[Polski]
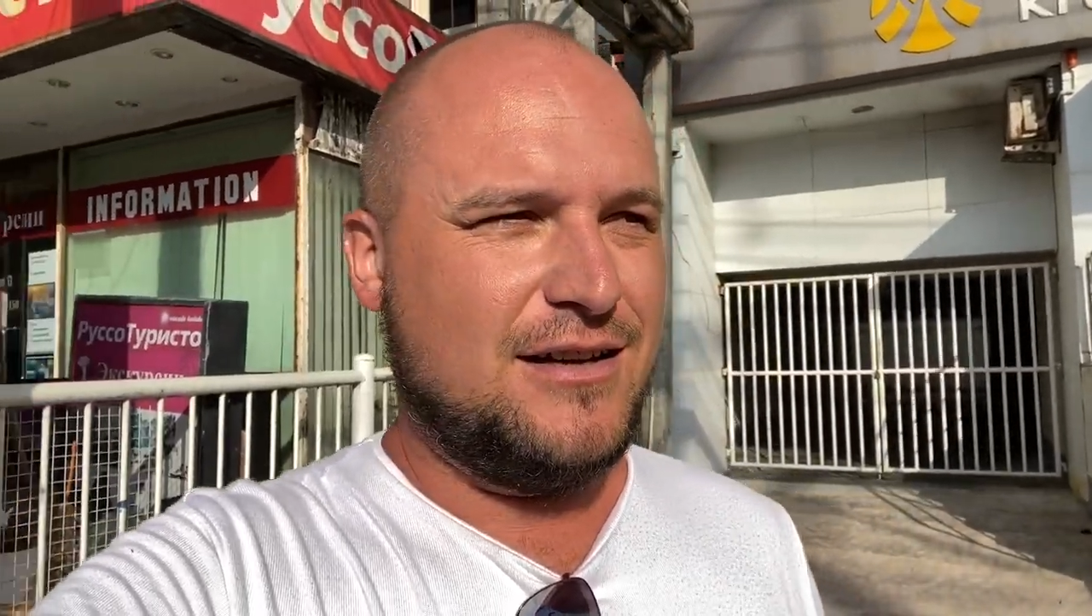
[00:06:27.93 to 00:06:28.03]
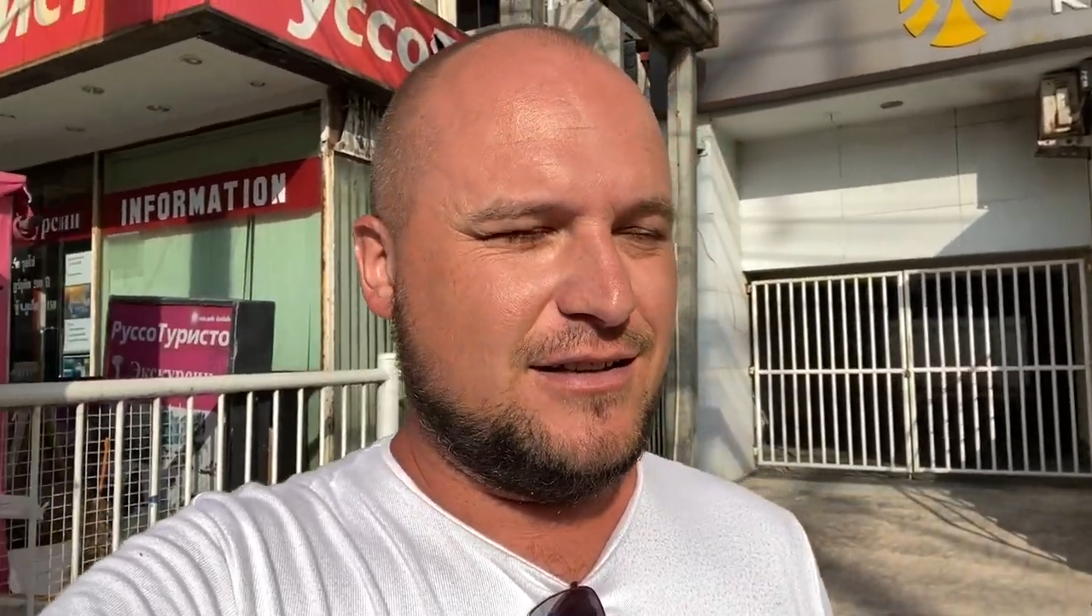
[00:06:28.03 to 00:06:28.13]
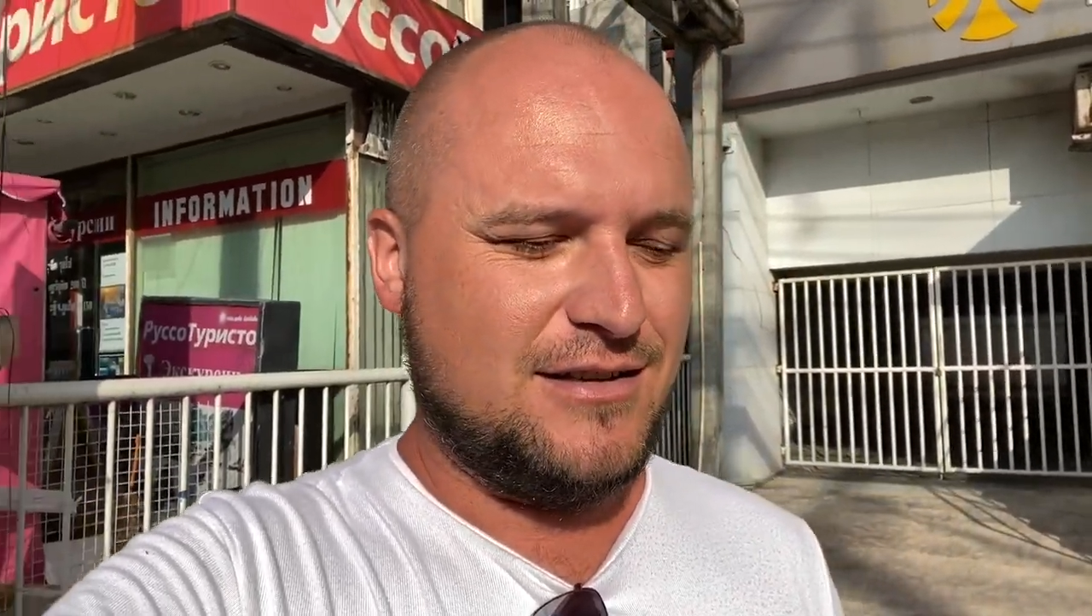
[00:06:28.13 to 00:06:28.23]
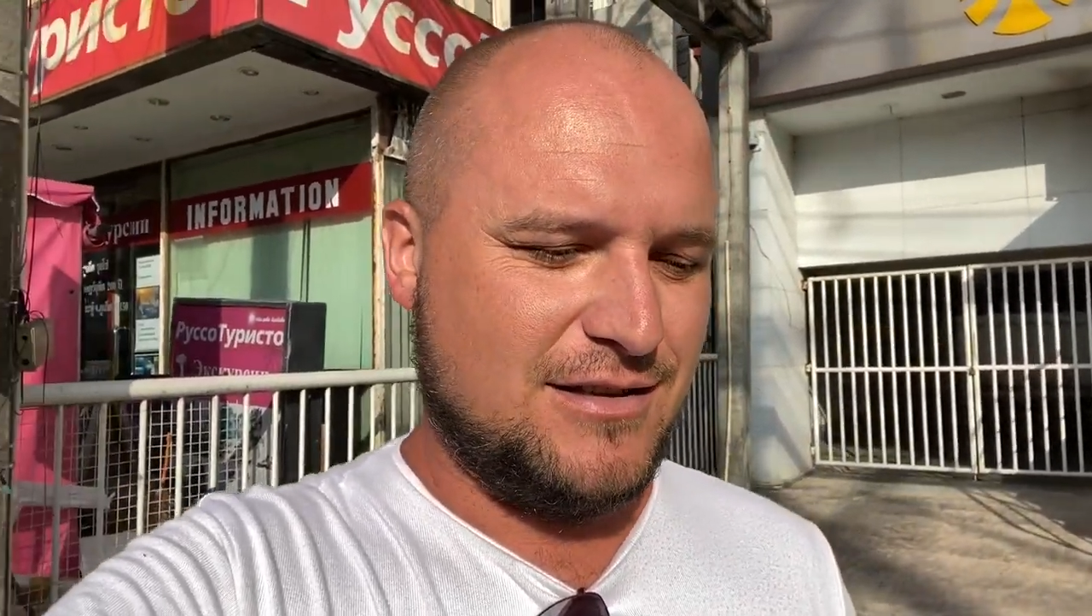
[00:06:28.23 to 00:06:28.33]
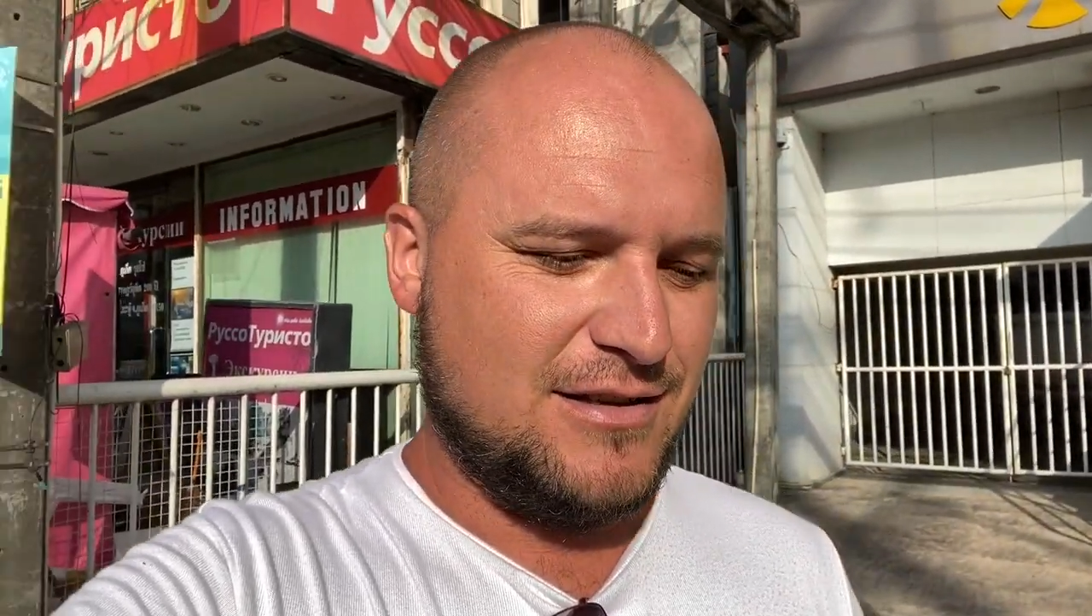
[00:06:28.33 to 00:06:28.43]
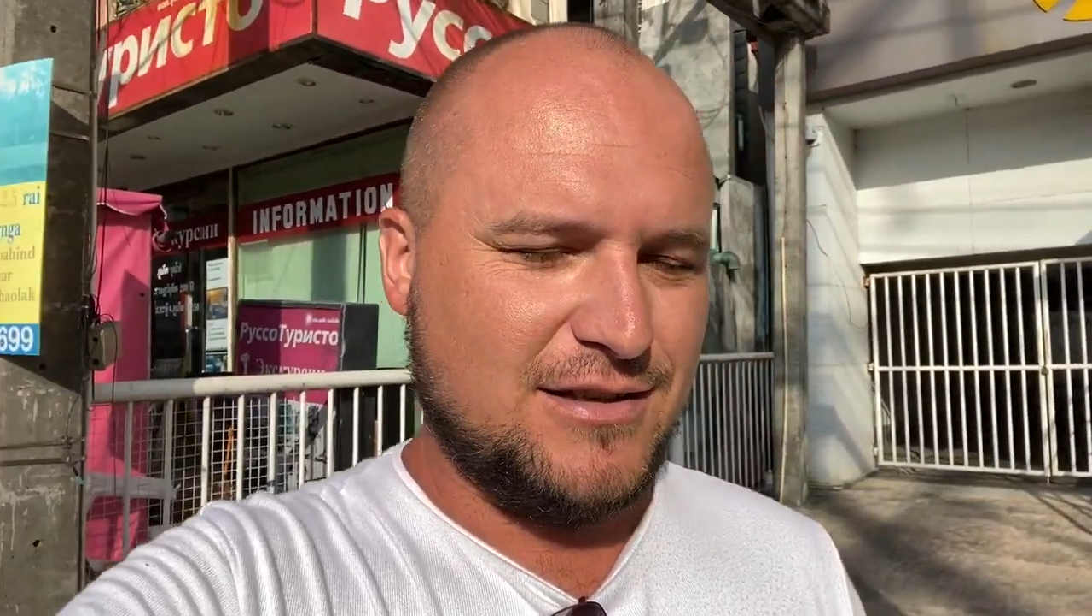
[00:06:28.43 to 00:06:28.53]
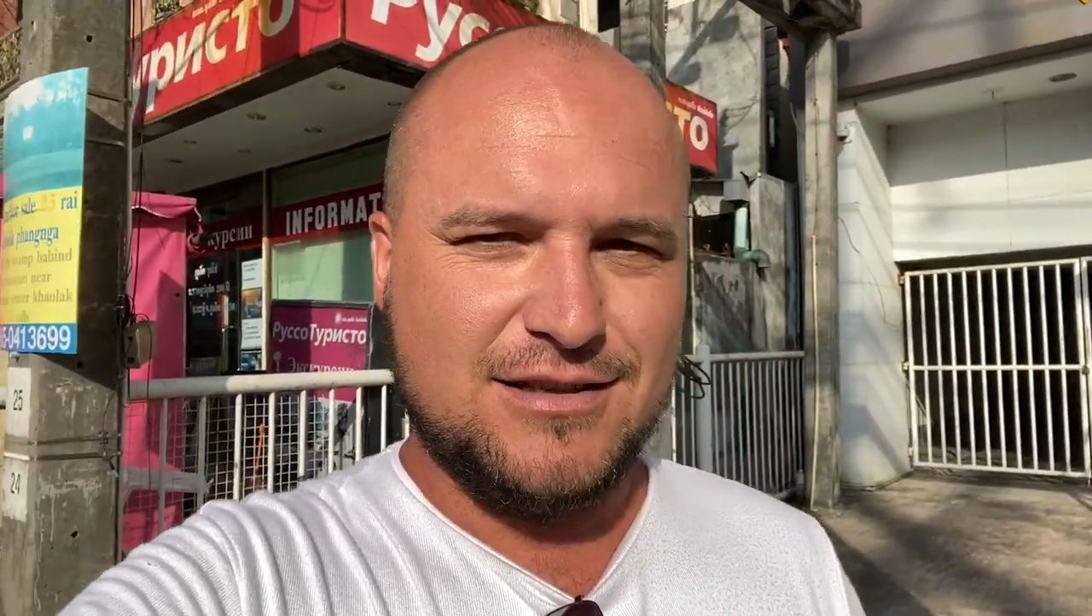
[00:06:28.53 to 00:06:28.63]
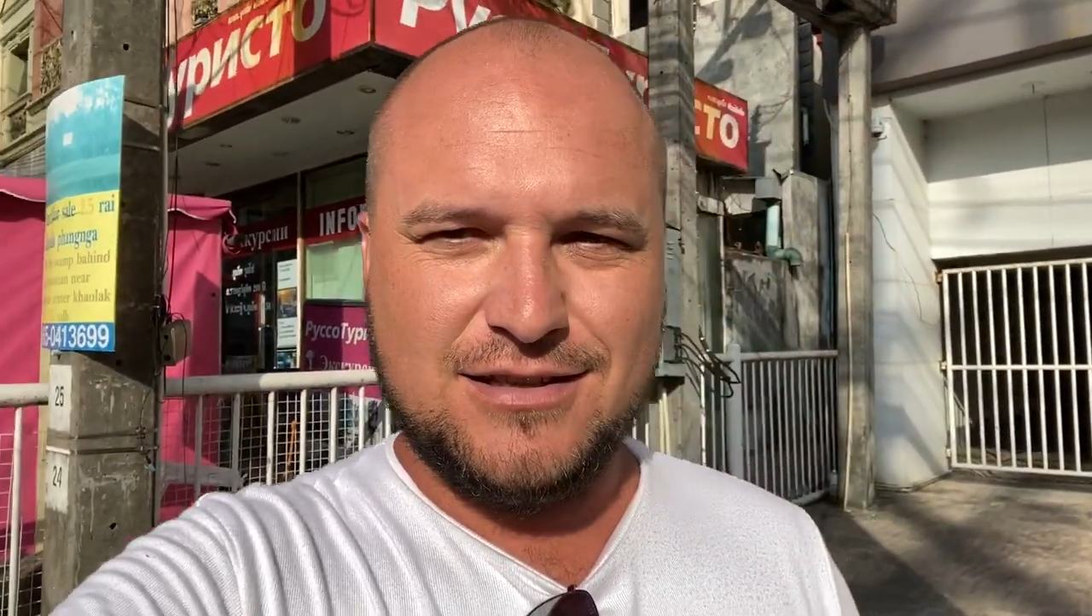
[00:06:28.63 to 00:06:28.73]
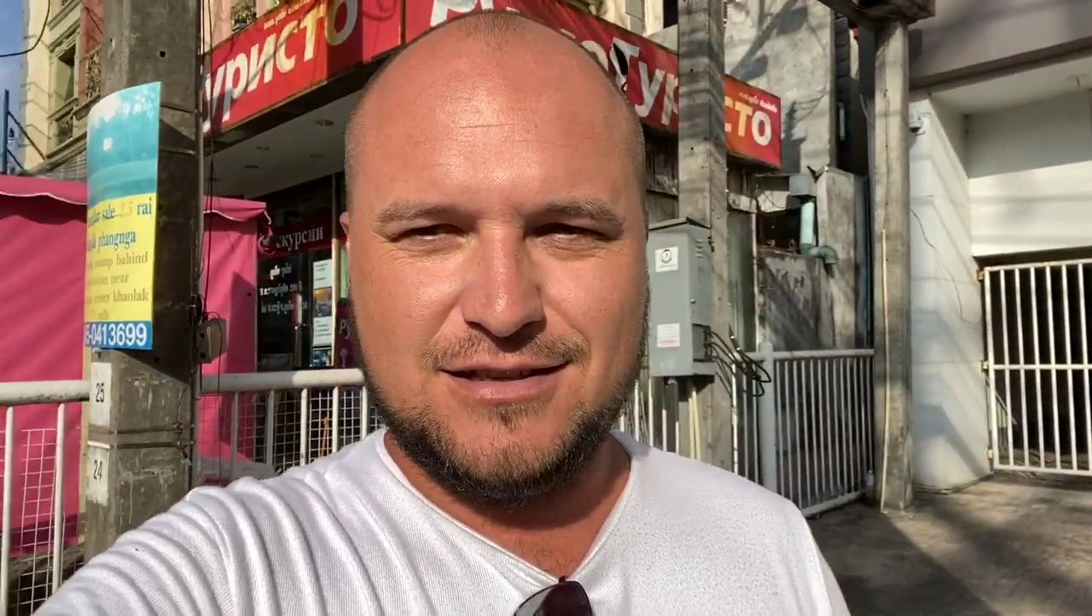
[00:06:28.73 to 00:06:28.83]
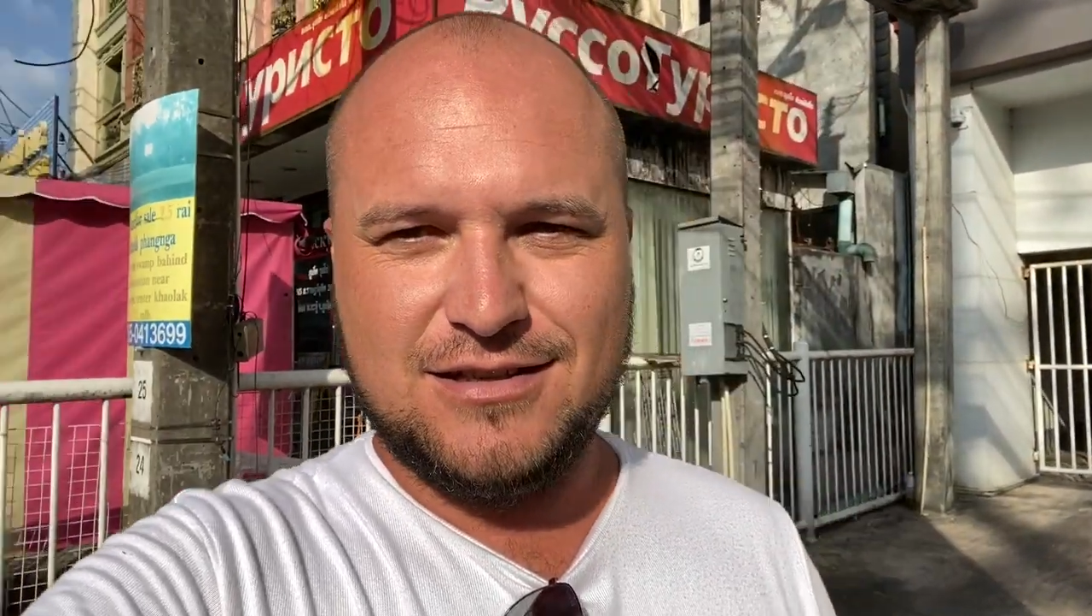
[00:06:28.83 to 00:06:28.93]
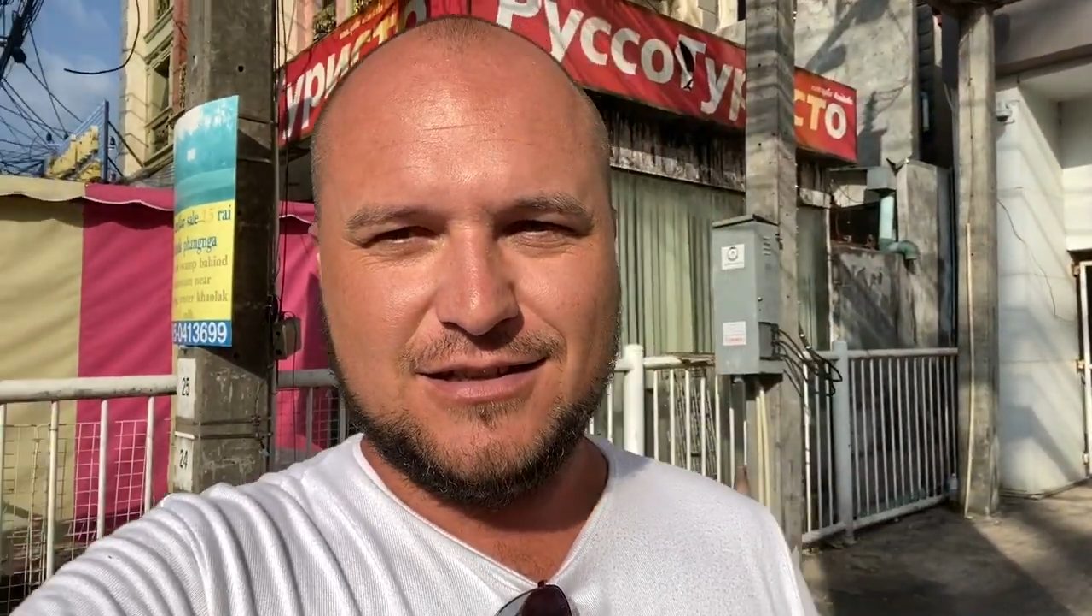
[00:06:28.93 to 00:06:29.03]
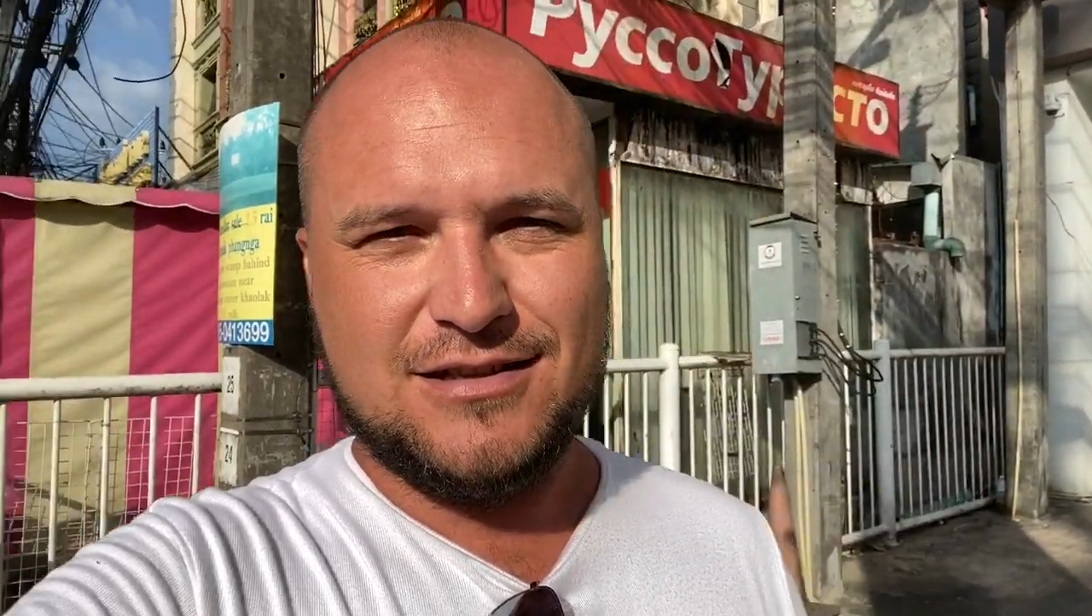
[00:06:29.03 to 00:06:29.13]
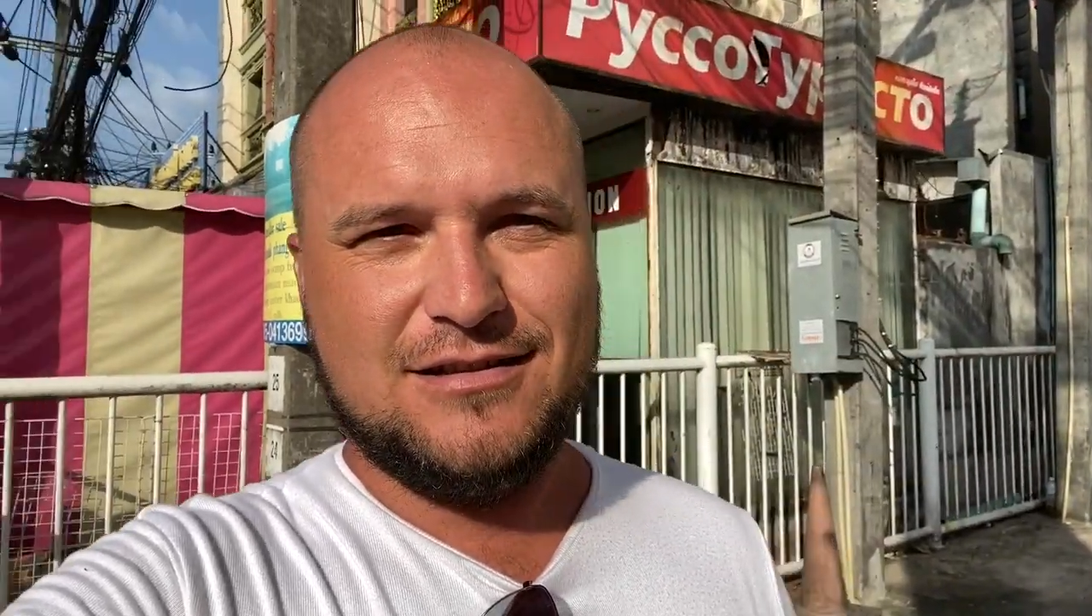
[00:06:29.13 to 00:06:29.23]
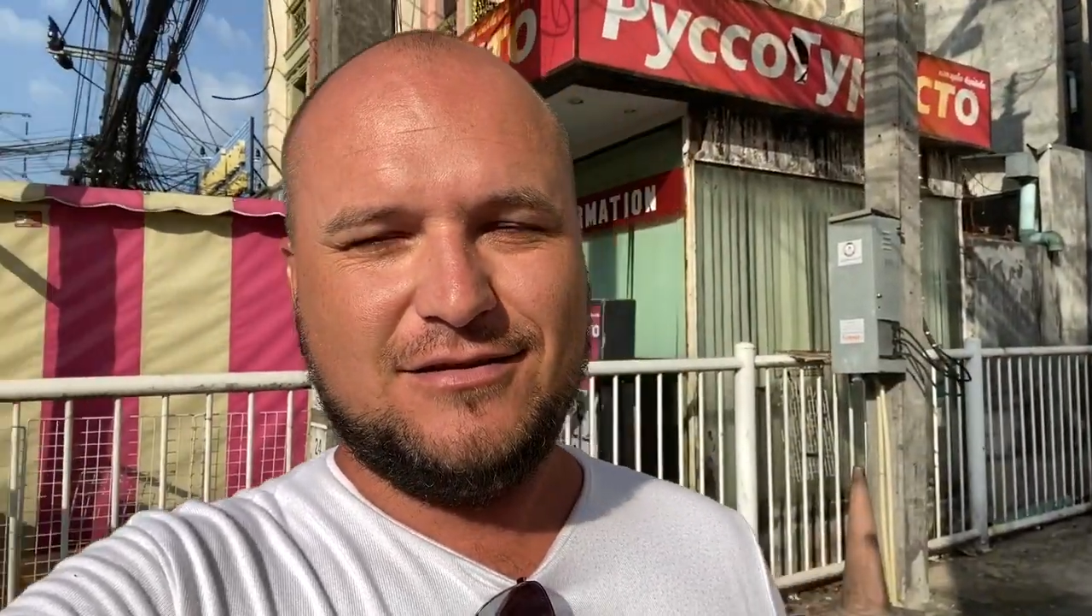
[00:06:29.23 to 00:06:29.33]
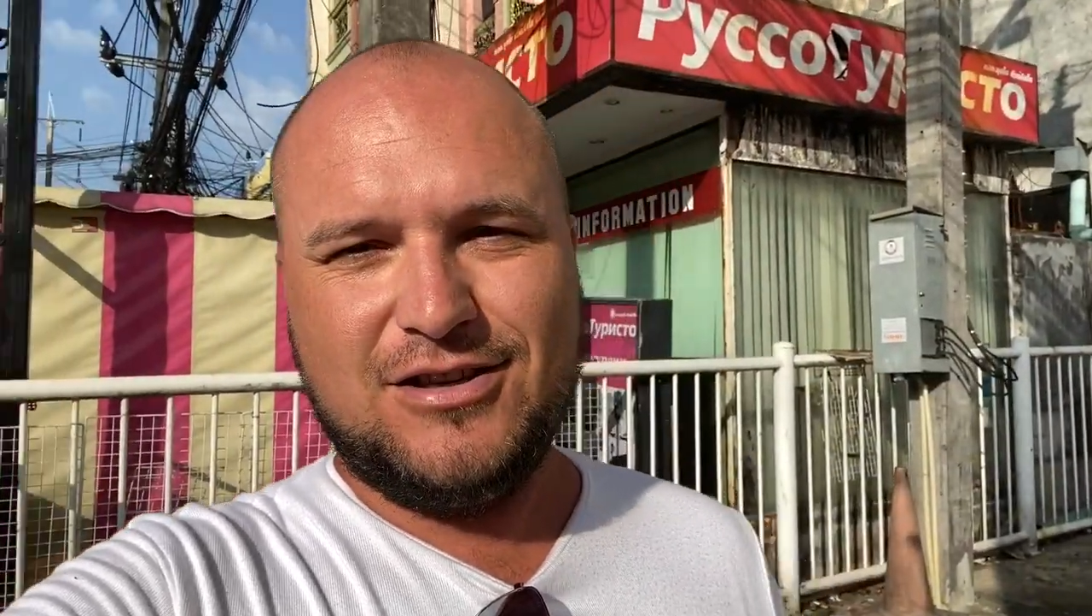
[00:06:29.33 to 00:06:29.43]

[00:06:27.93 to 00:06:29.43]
i, i, i, i,